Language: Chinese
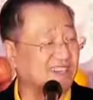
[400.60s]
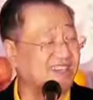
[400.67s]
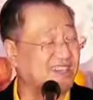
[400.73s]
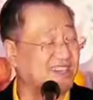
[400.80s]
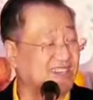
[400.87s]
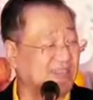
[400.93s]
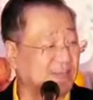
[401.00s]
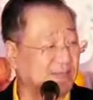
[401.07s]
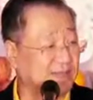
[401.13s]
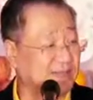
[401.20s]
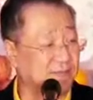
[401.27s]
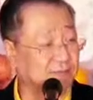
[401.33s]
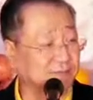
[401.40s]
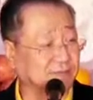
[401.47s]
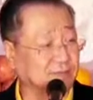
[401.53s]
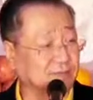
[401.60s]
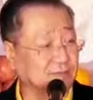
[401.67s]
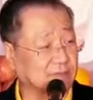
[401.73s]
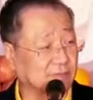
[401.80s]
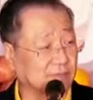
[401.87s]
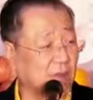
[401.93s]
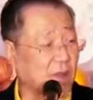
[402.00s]
k e n n y
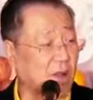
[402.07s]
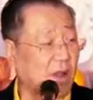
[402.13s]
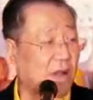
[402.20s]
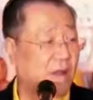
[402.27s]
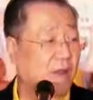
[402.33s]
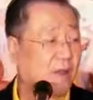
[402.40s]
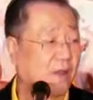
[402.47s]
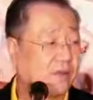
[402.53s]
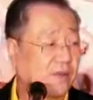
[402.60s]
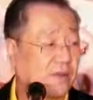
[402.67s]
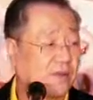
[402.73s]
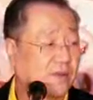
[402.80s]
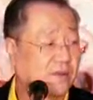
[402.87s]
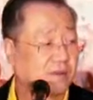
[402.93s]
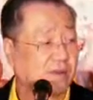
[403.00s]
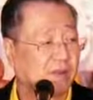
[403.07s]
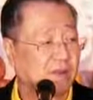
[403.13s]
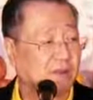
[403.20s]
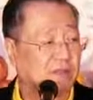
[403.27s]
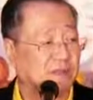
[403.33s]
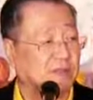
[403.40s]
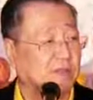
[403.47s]

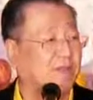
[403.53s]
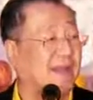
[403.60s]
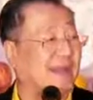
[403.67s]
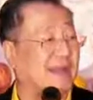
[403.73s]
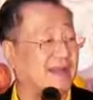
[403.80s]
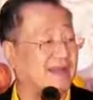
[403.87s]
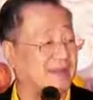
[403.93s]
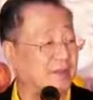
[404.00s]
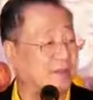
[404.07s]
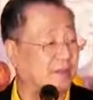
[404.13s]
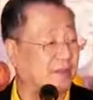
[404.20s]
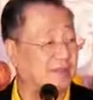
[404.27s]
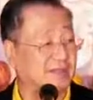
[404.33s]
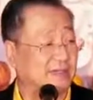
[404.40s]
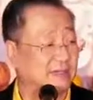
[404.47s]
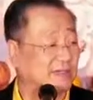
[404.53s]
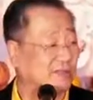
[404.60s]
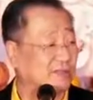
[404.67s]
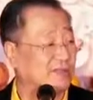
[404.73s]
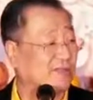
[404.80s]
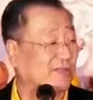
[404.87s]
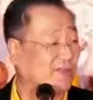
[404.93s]
啊，back，your back
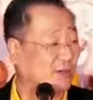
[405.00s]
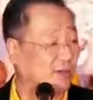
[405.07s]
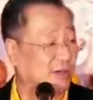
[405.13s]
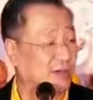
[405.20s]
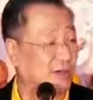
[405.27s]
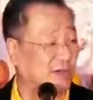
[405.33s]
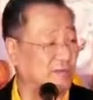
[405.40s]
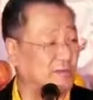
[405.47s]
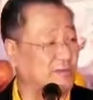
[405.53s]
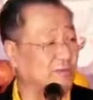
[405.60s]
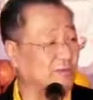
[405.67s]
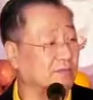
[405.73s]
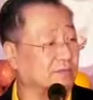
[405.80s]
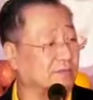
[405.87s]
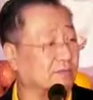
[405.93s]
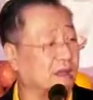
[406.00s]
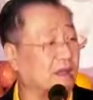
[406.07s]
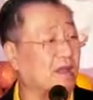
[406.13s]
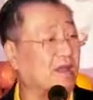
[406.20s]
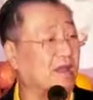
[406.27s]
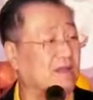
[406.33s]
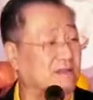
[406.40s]
not very well，
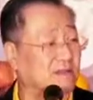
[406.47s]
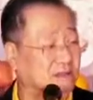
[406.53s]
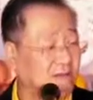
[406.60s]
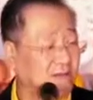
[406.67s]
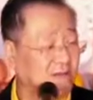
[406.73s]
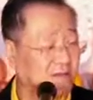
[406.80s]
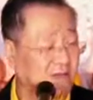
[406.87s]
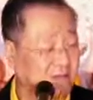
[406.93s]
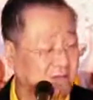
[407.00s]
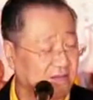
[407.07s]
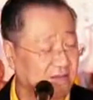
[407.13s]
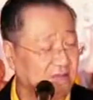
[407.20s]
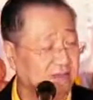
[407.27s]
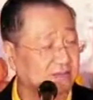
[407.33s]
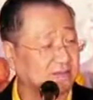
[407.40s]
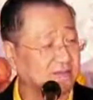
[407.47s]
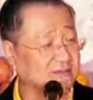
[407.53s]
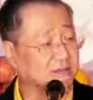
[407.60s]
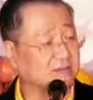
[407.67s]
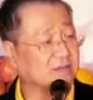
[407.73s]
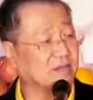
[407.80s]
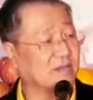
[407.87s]
啊，
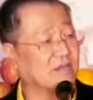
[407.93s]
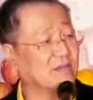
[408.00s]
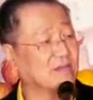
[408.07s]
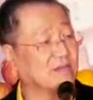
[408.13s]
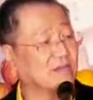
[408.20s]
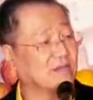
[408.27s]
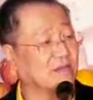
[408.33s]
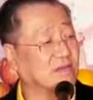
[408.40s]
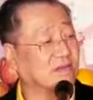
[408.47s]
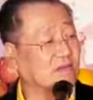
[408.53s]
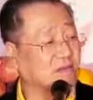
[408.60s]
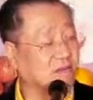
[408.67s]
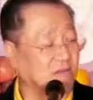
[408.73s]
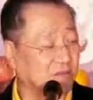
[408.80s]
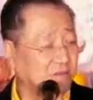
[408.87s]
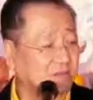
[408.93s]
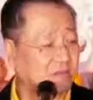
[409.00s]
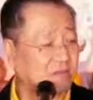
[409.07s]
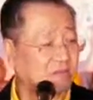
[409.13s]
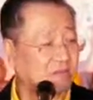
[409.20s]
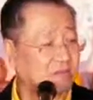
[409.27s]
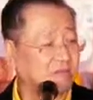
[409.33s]
嗯，
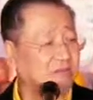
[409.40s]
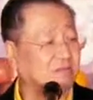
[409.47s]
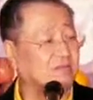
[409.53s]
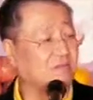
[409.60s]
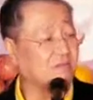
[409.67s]
对，